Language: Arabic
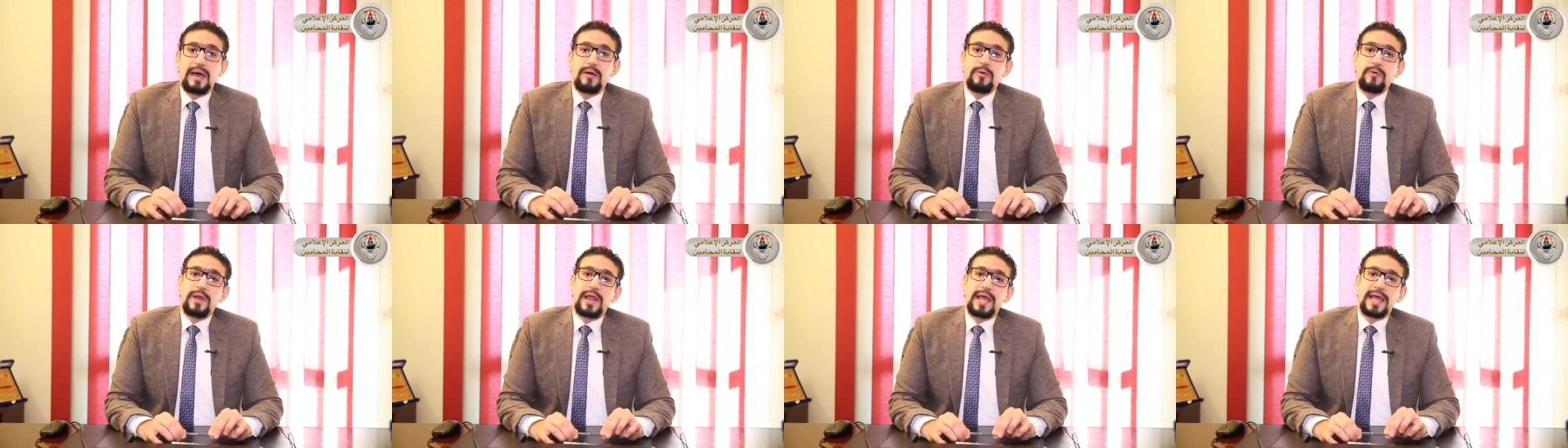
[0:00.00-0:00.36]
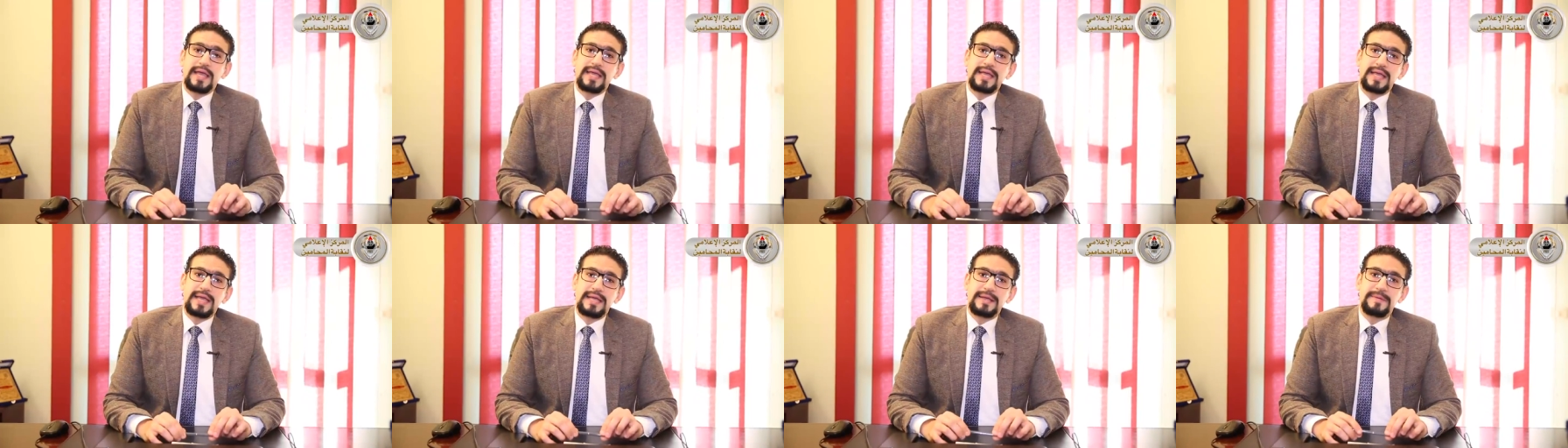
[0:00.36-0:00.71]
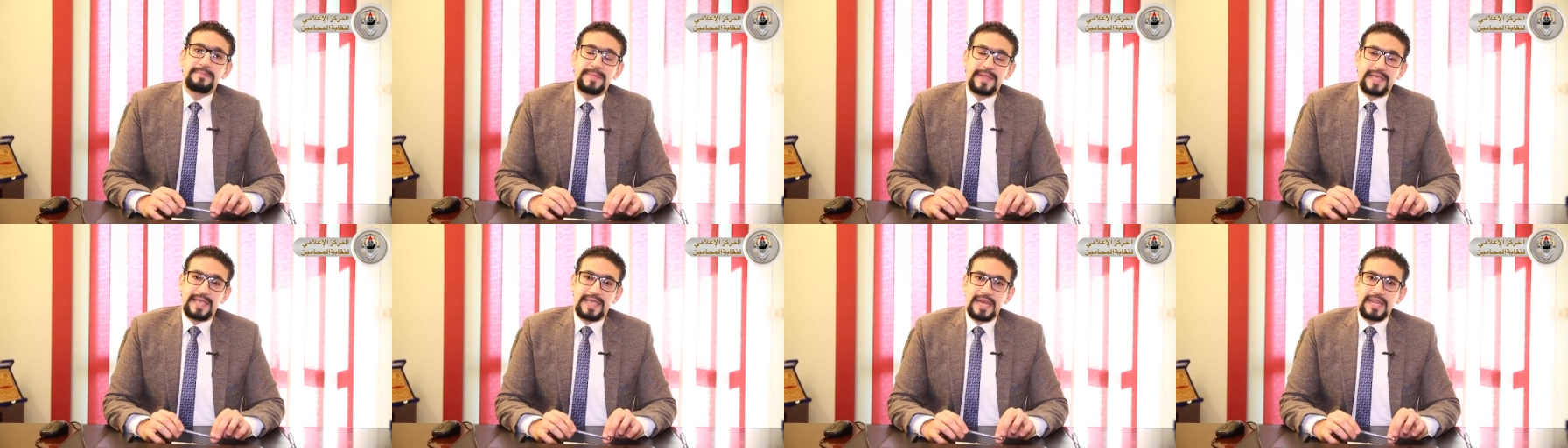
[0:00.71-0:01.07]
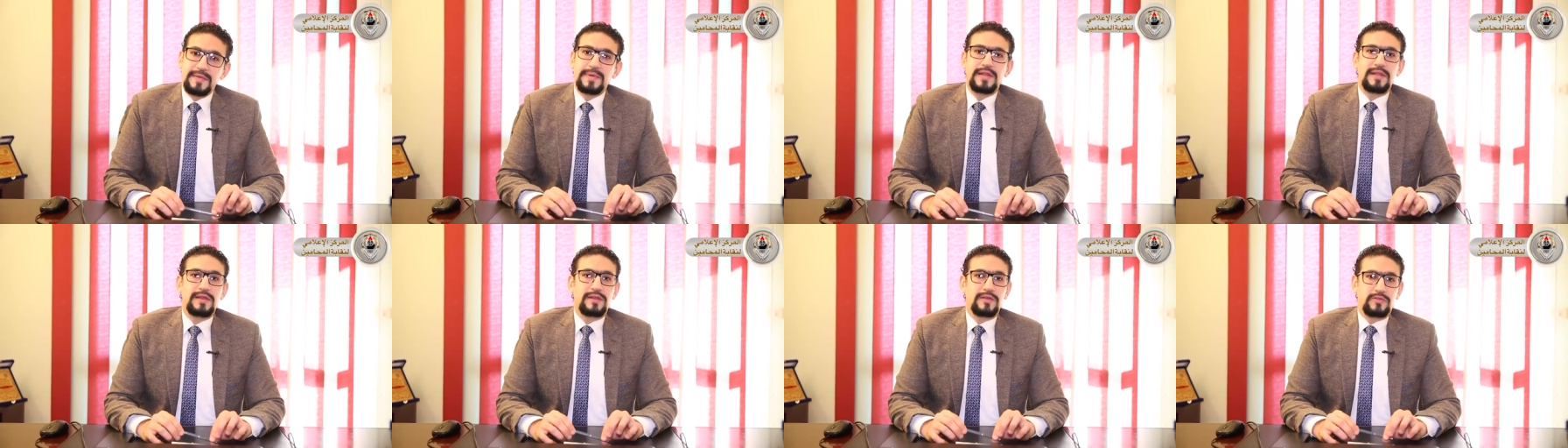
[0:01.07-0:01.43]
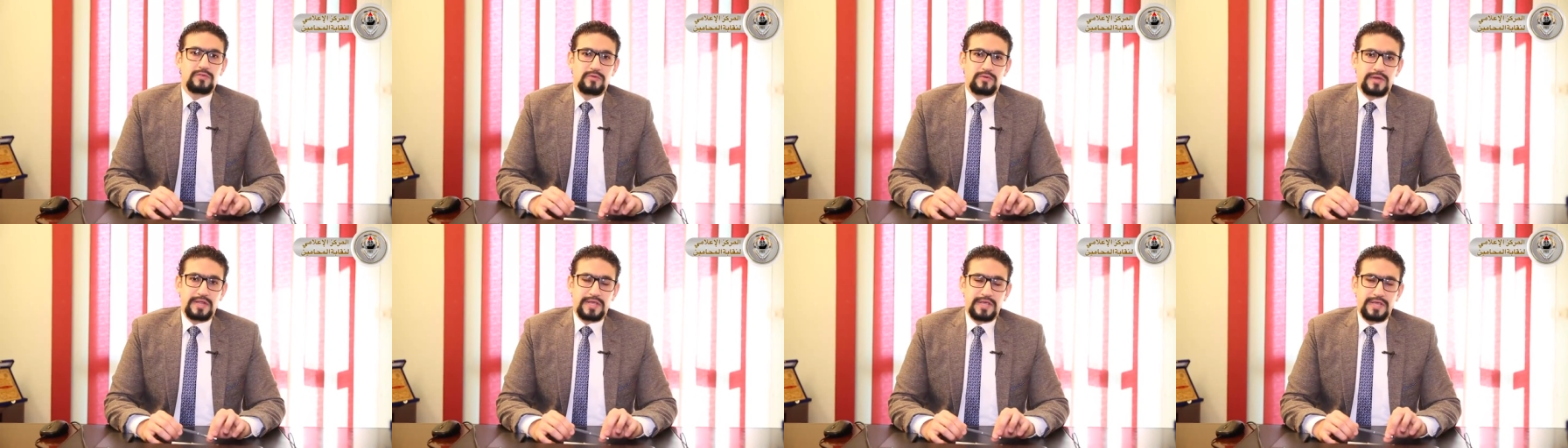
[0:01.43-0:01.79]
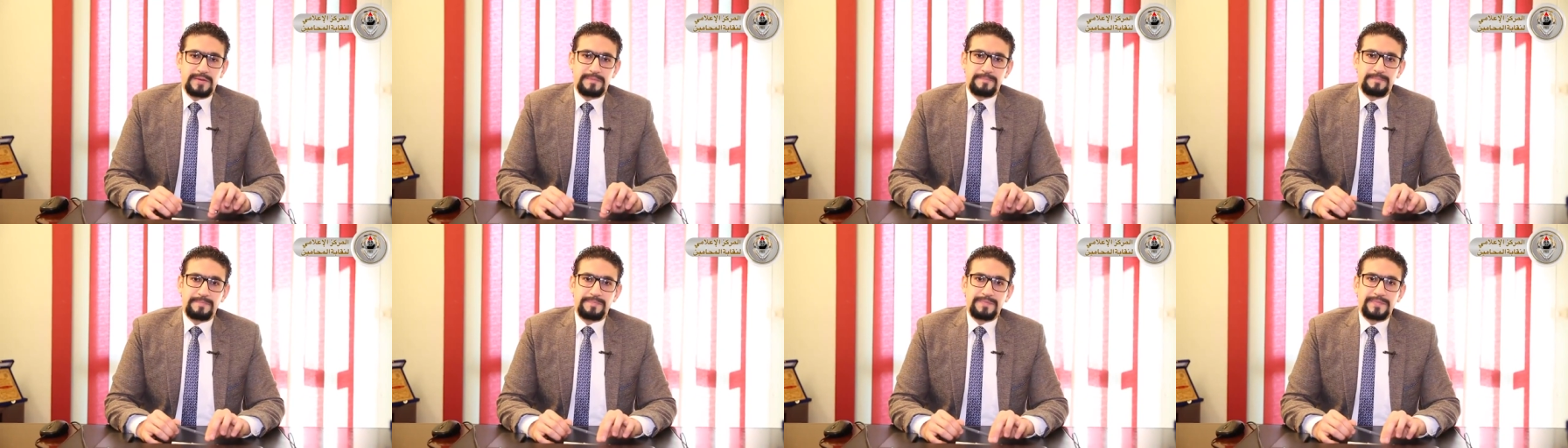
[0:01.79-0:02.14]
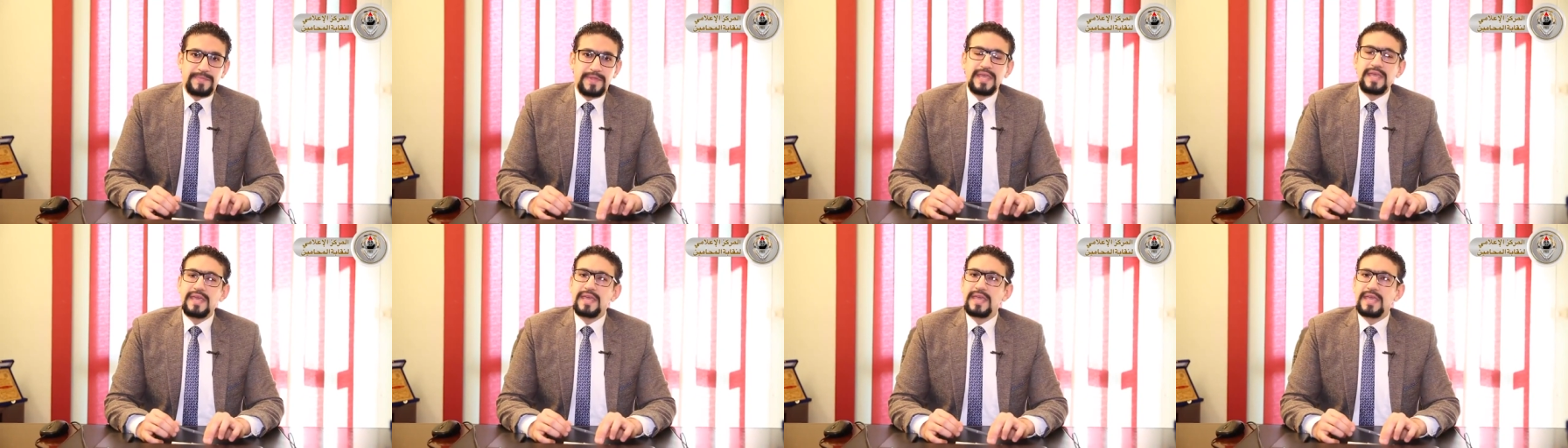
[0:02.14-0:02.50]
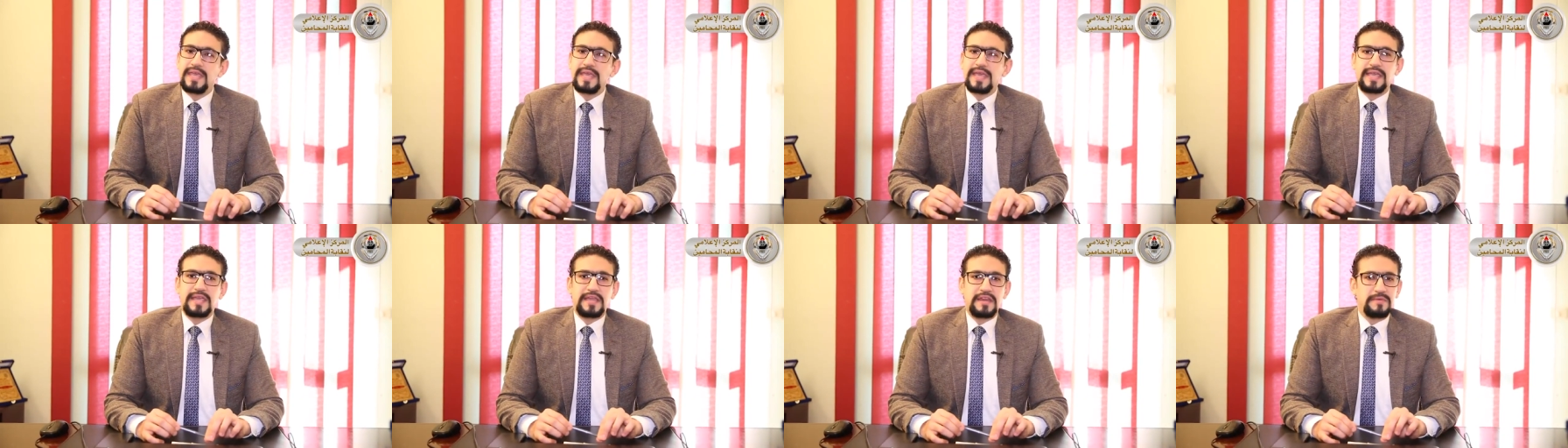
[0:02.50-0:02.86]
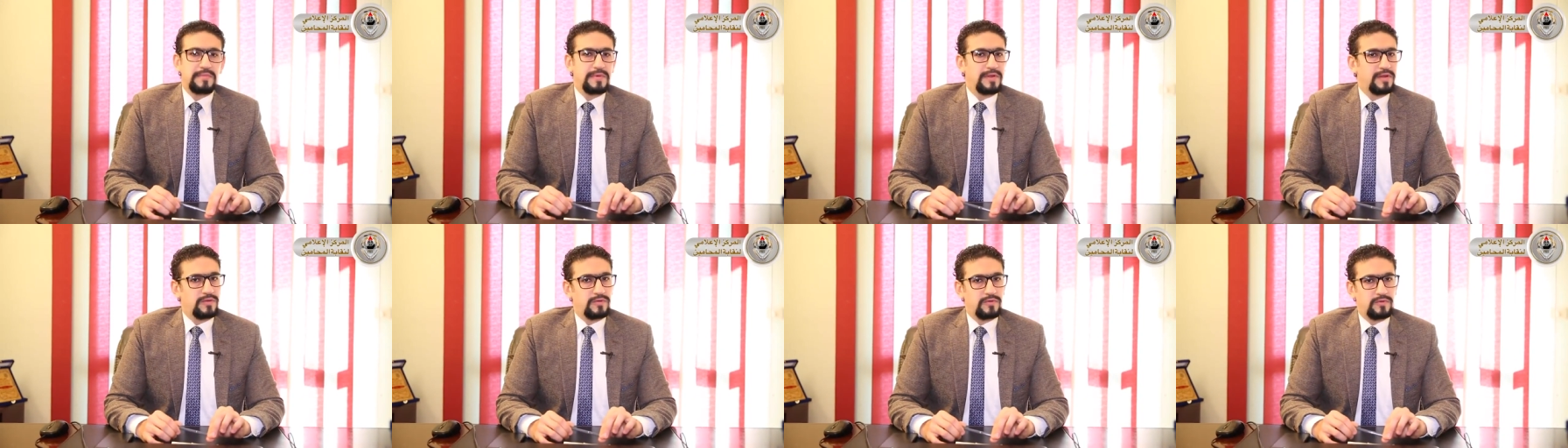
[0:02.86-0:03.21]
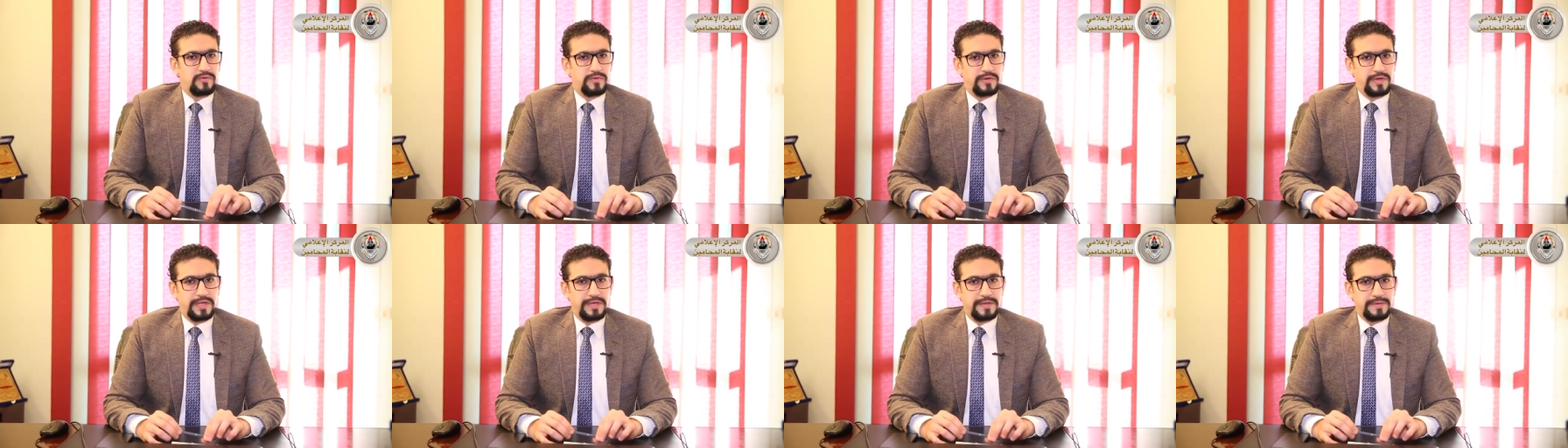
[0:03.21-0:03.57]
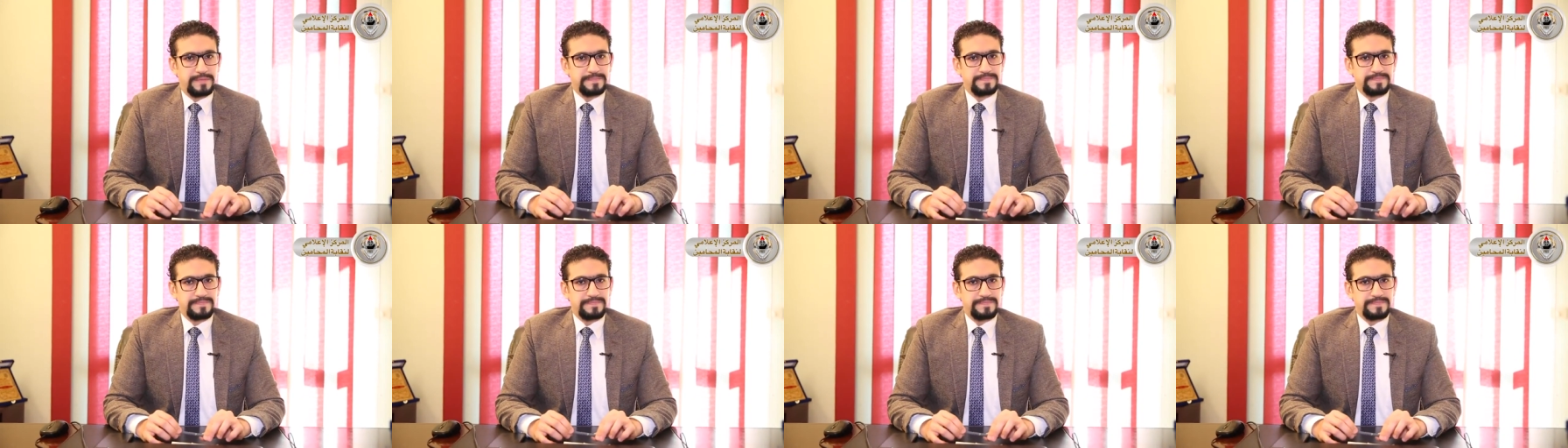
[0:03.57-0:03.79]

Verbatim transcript: اول حاجه الجريمه الالكترونيه ايه هي الجريمه الالكترونيه